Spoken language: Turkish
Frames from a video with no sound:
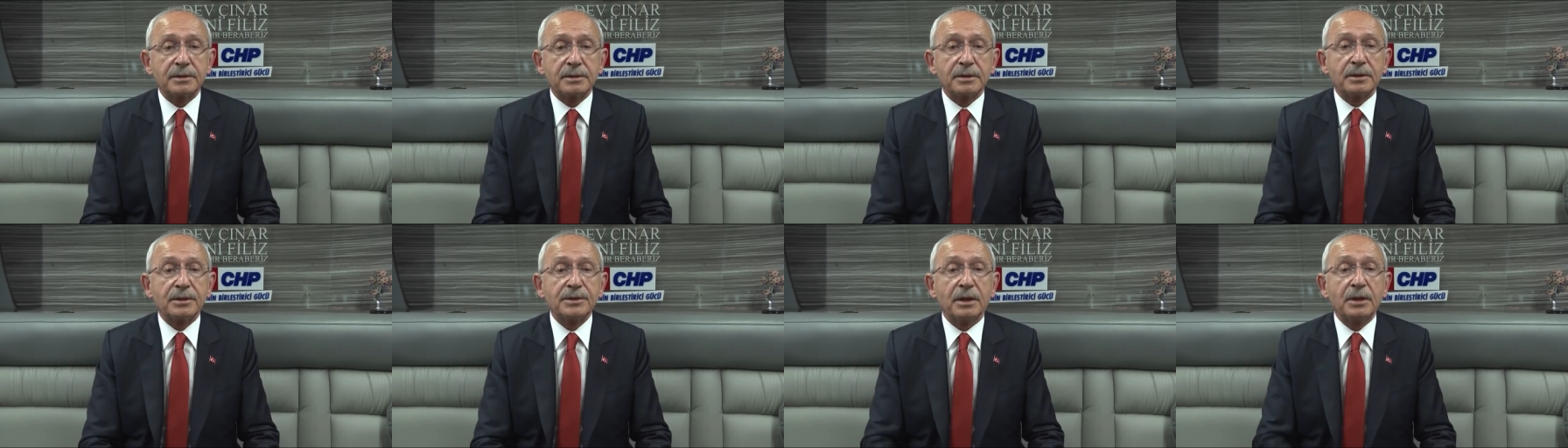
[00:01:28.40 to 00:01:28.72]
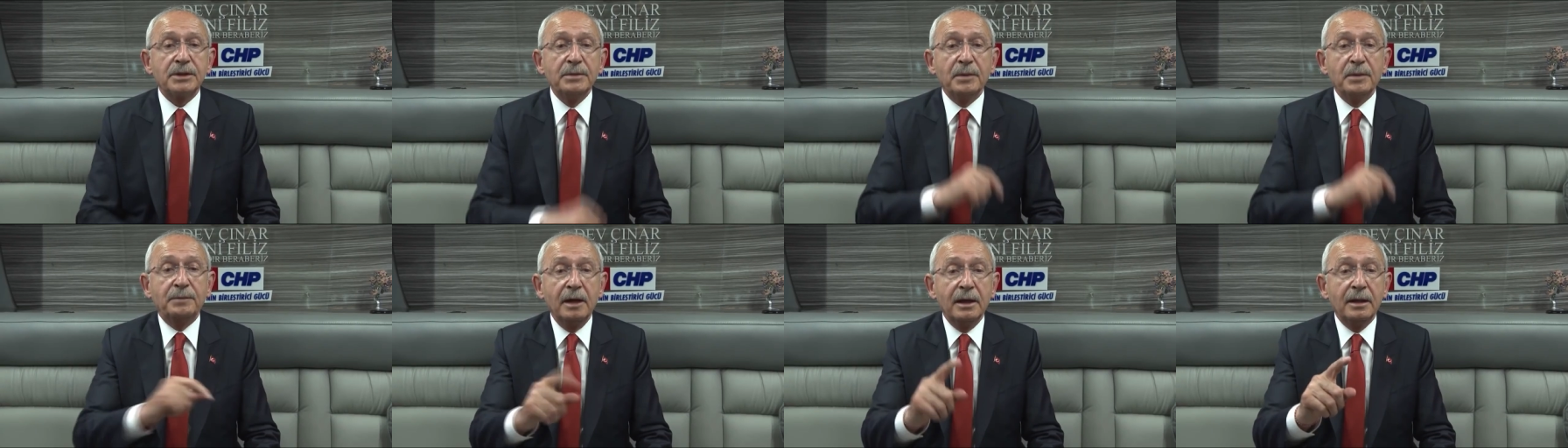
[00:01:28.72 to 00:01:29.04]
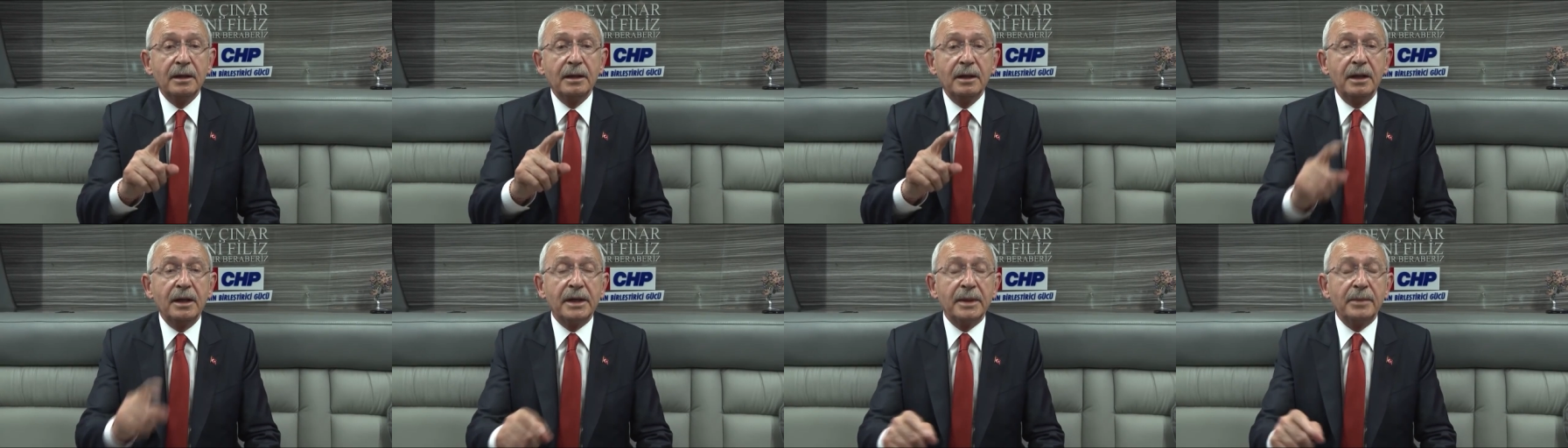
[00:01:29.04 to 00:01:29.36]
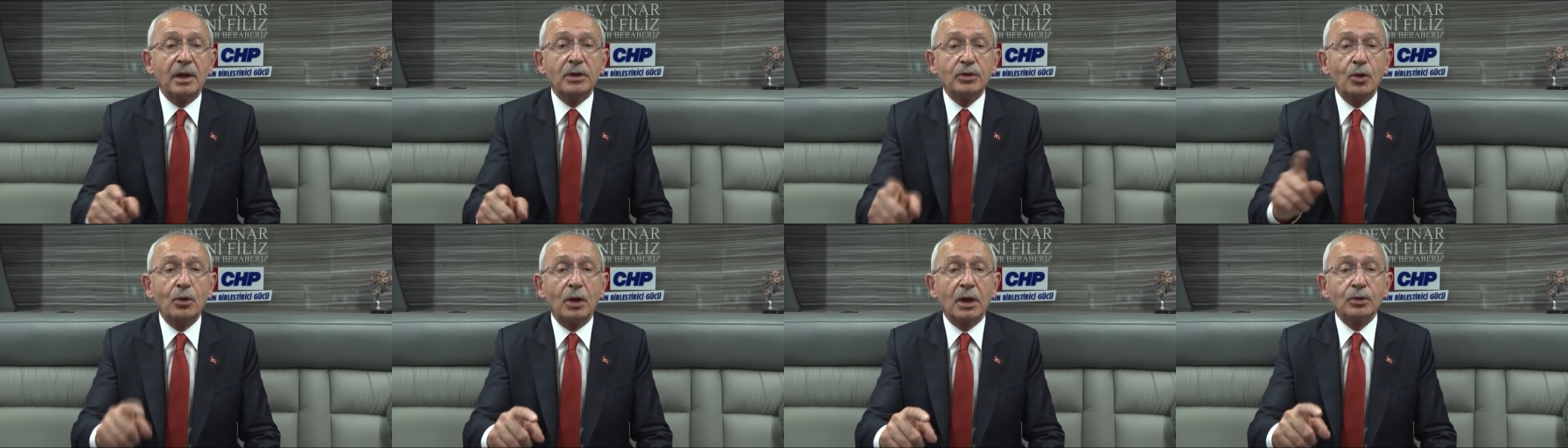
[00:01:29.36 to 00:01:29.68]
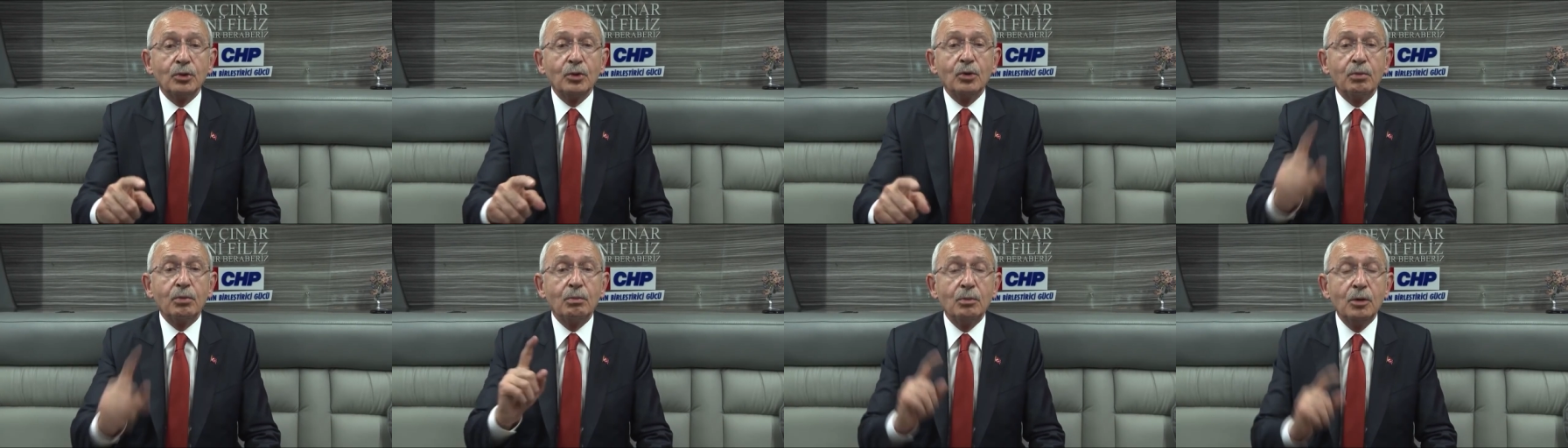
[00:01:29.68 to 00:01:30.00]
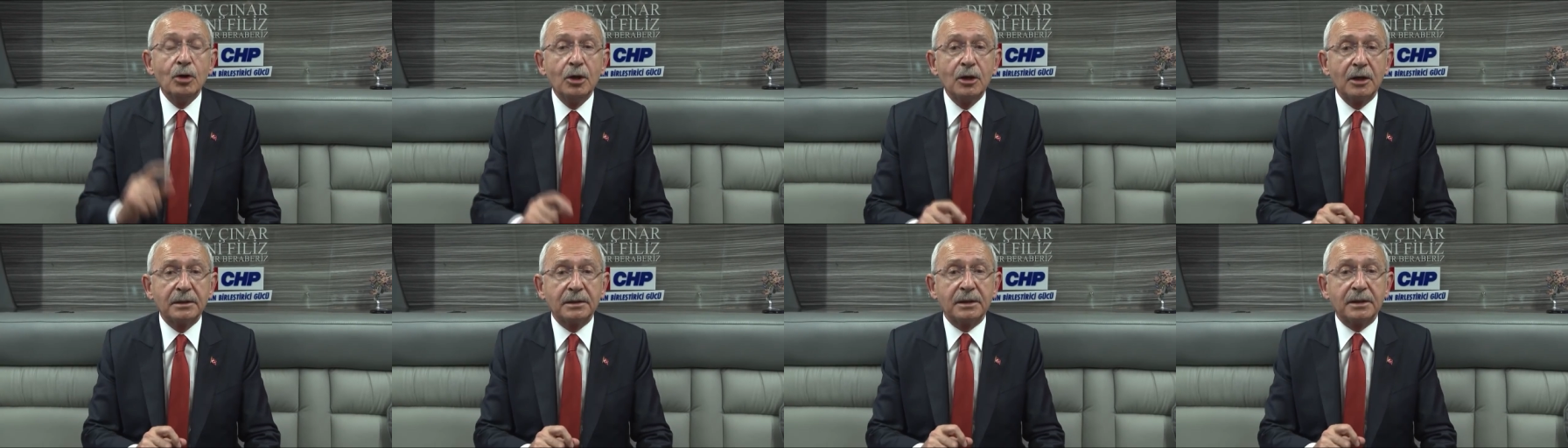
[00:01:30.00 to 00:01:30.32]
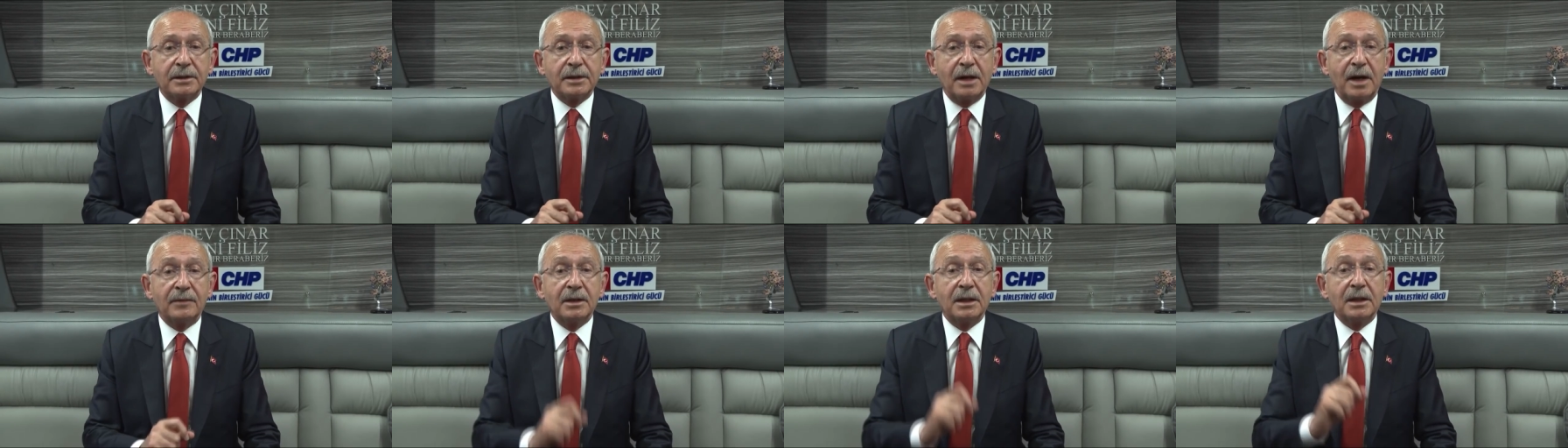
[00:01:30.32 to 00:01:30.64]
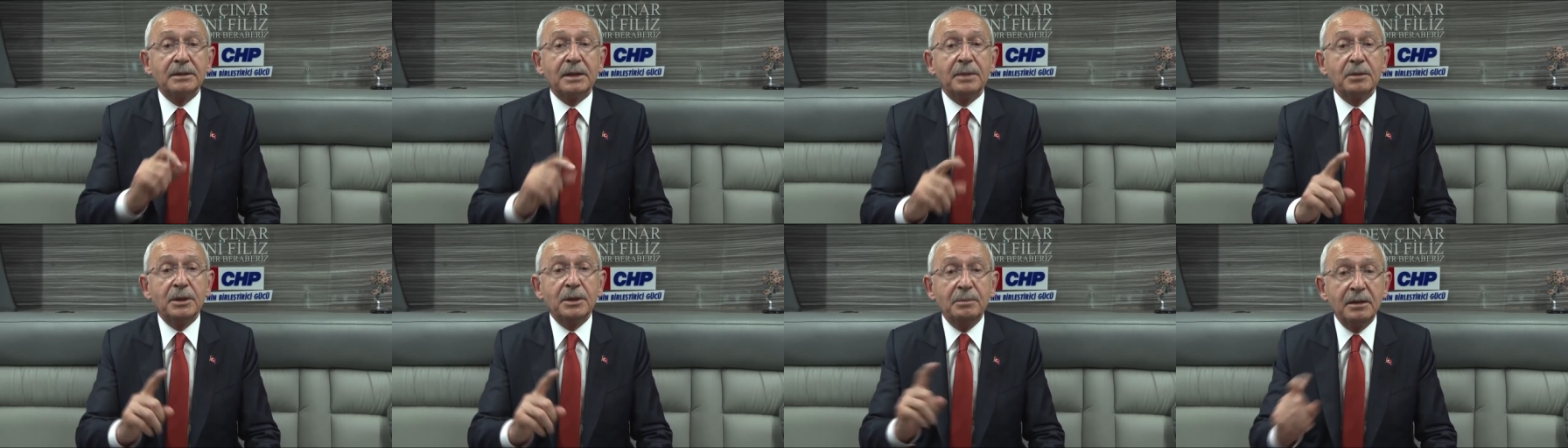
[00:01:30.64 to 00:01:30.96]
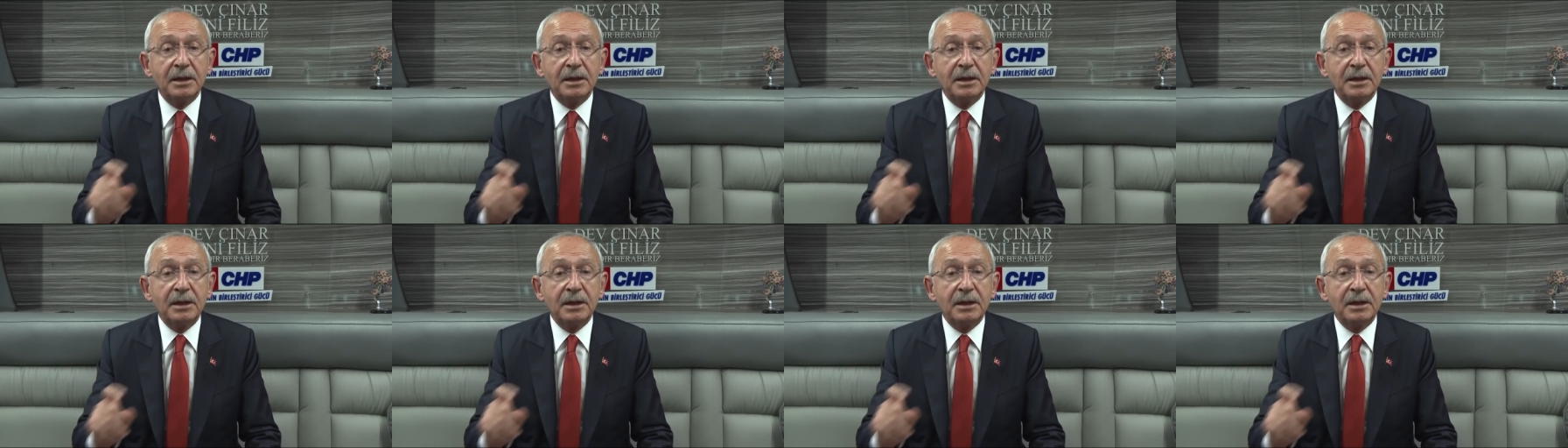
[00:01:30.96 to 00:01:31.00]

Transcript: partiye geri dön çağrısı yaparak CHP'nin